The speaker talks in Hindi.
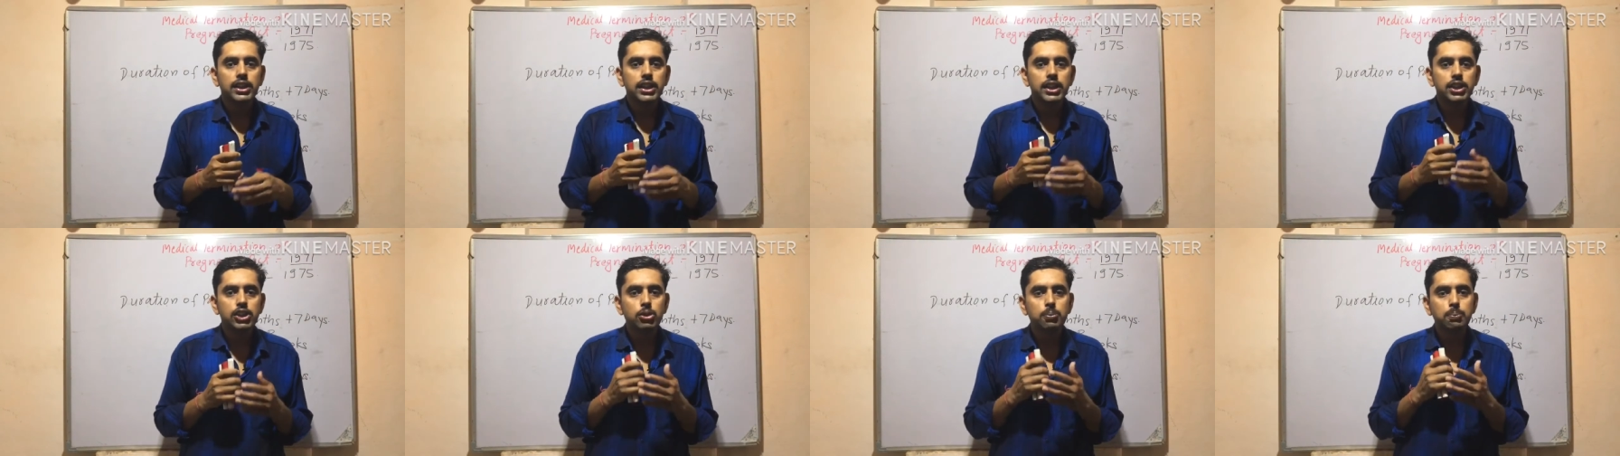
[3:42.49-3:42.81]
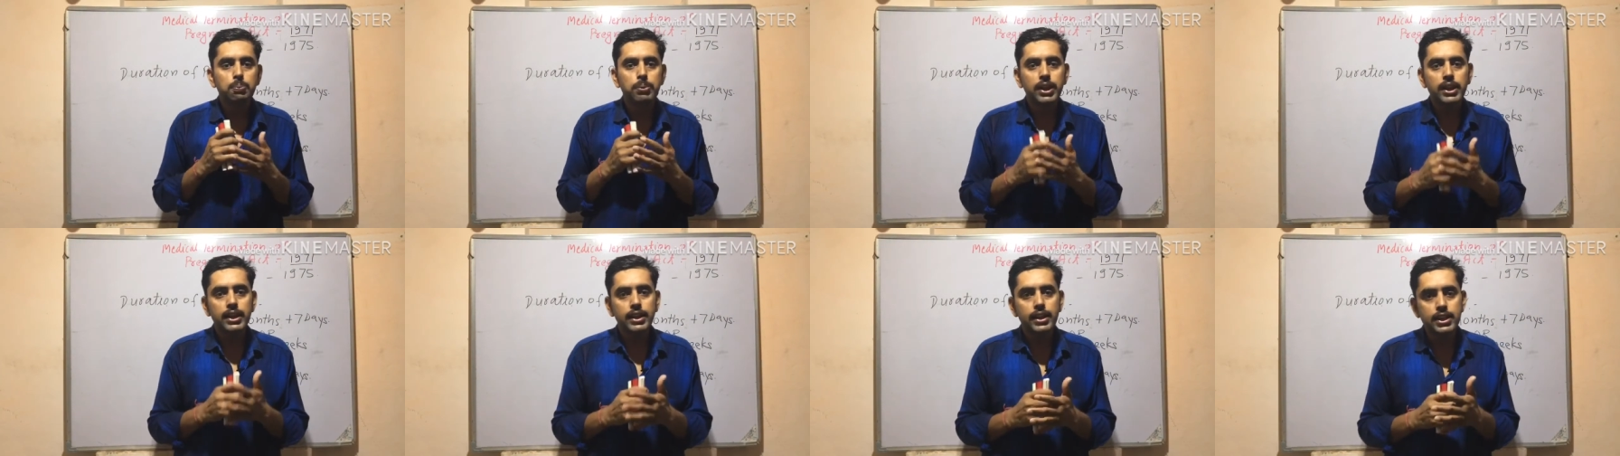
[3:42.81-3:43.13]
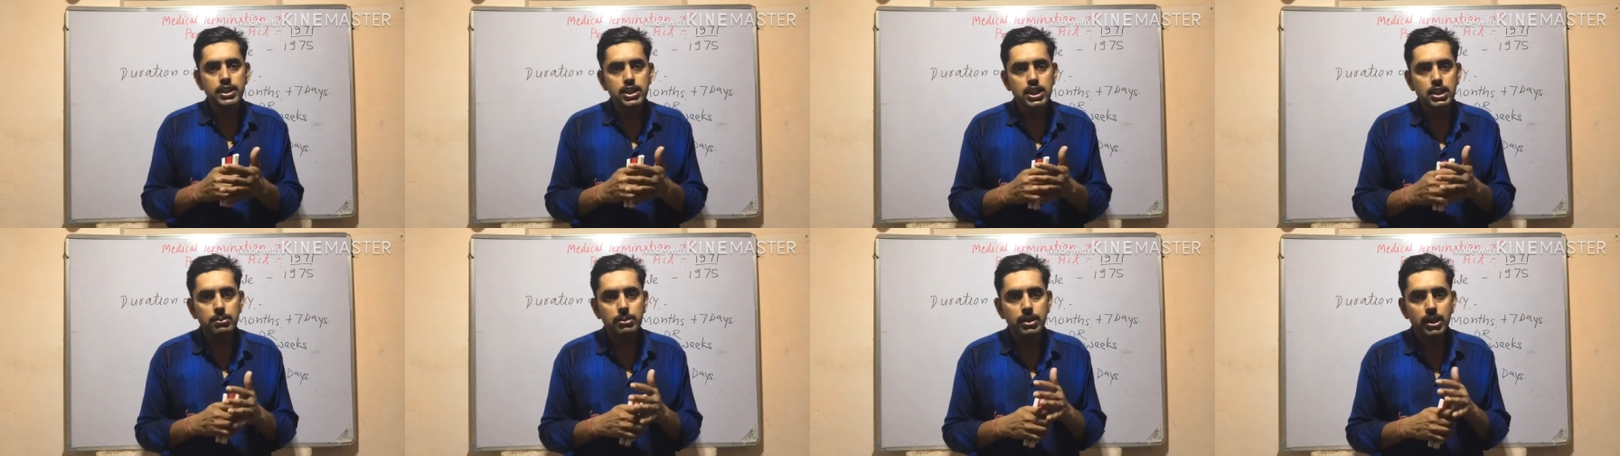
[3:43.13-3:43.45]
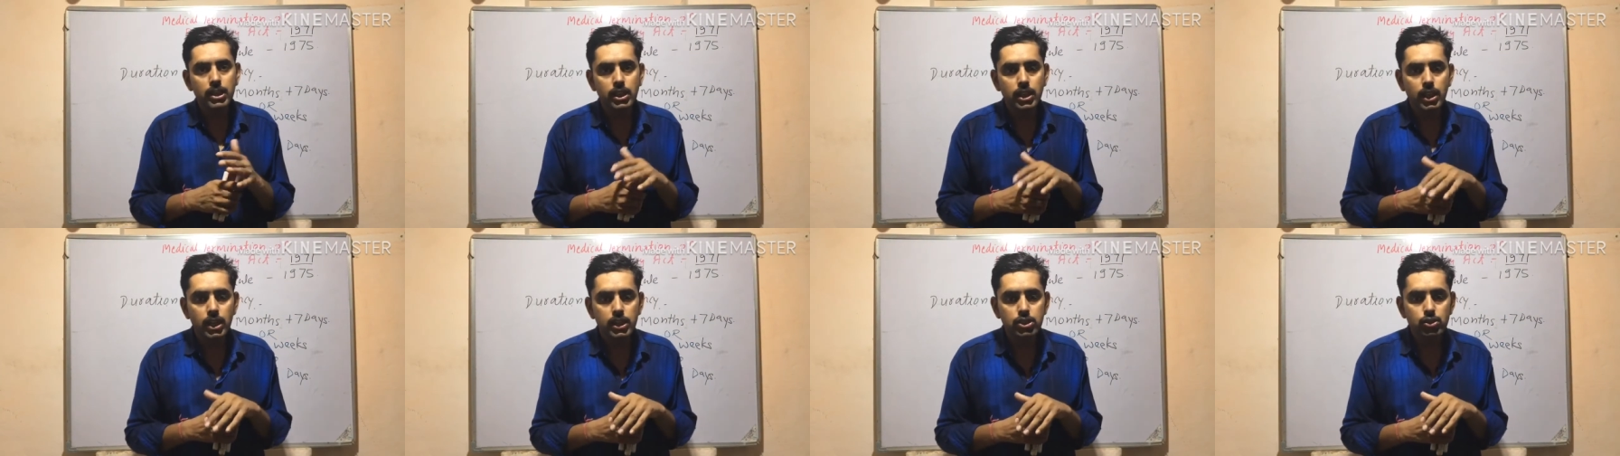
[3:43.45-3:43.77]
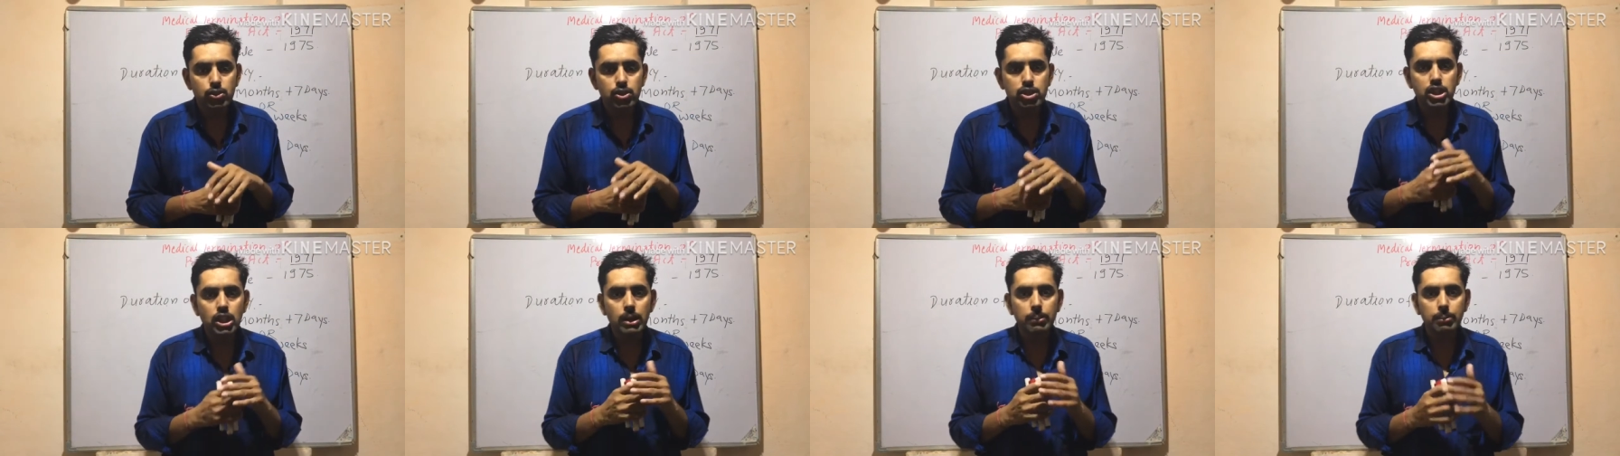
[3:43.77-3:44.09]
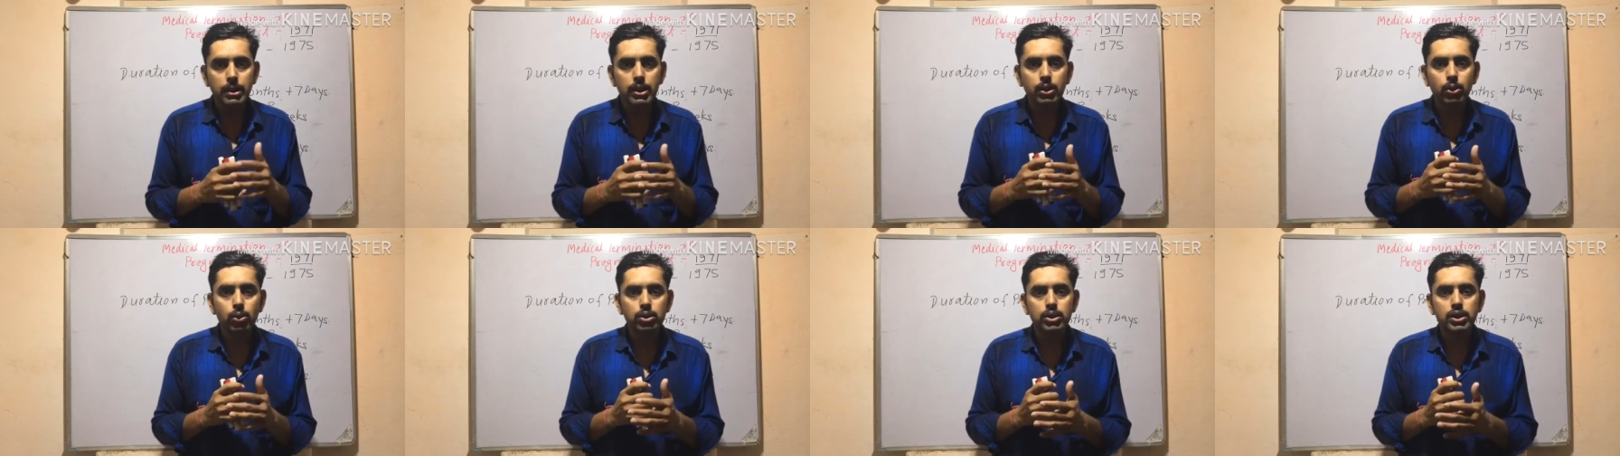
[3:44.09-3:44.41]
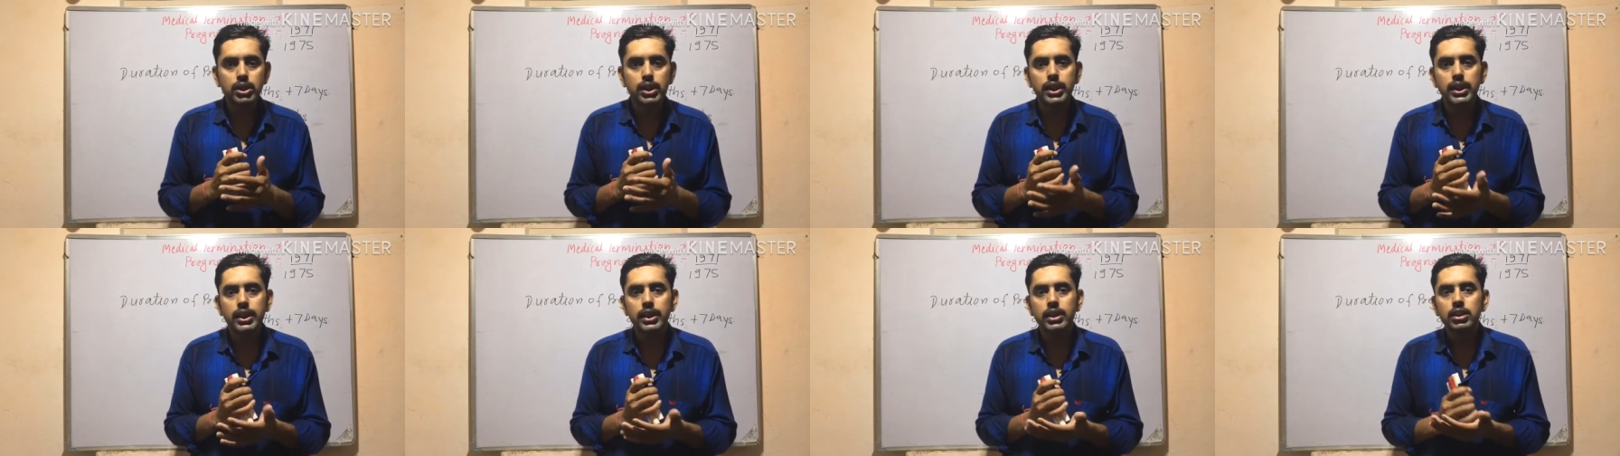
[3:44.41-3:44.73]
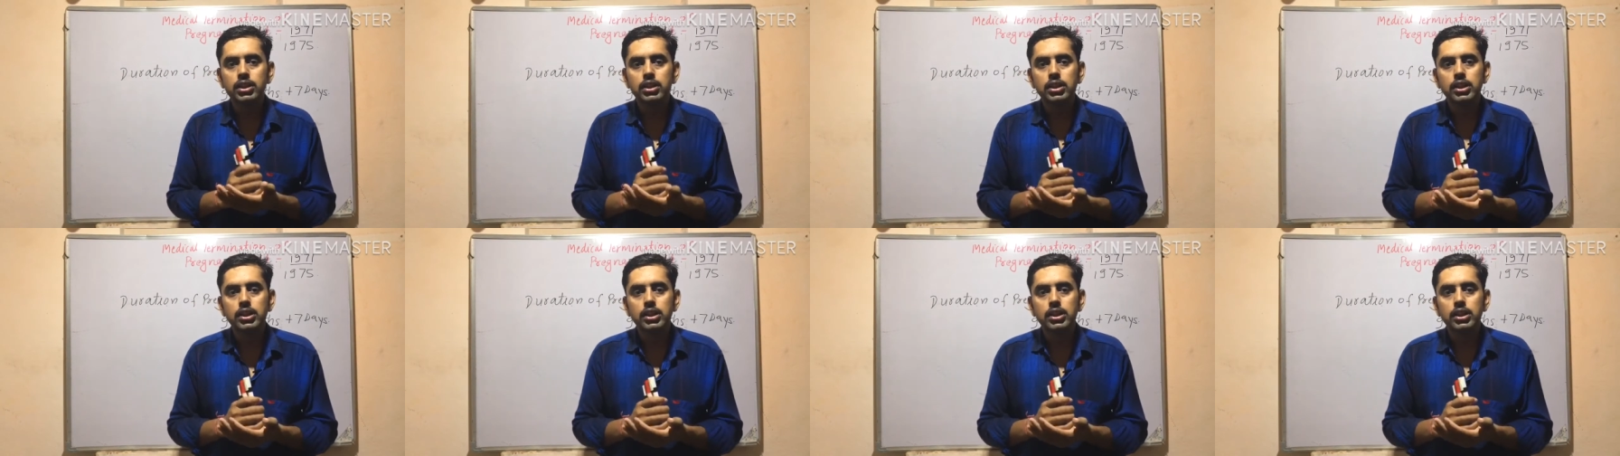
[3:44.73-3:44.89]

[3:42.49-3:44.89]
कि जो प्रेगनेंसी में का जो समय होता है